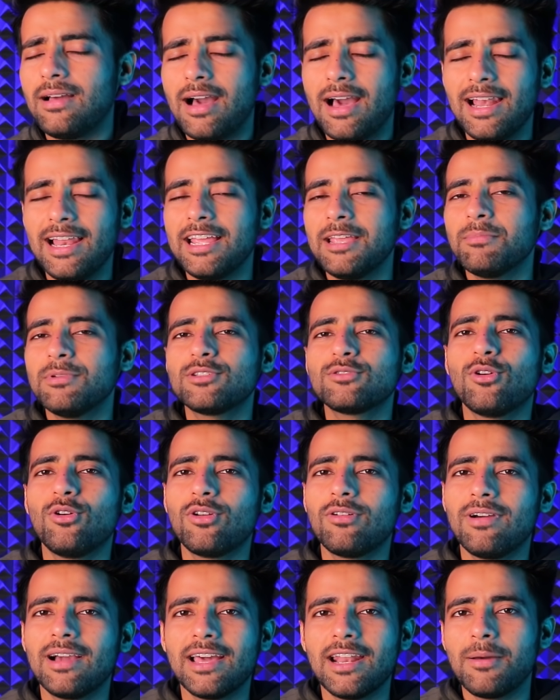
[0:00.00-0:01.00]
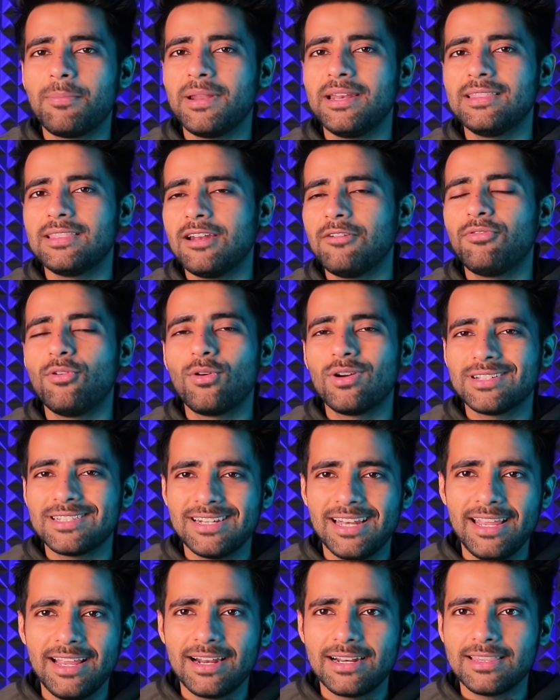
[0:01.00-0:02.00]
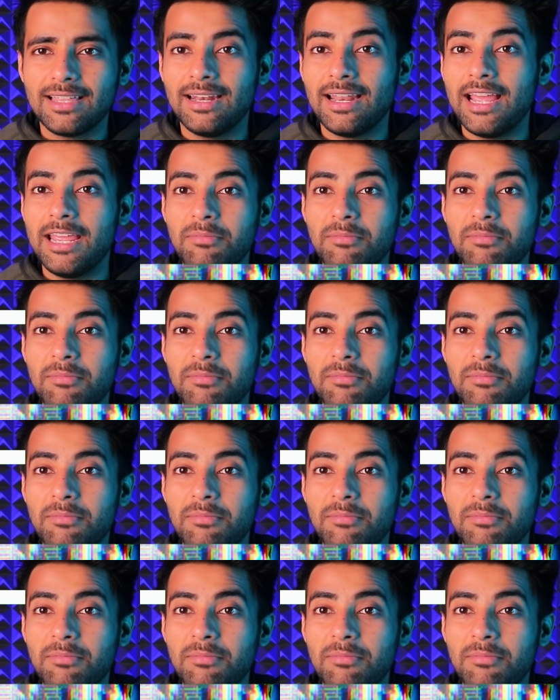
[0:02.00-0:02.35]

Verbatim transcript: हालांकि मैं स्कोर वगैरह पर इतना फोकस नहीं करता ना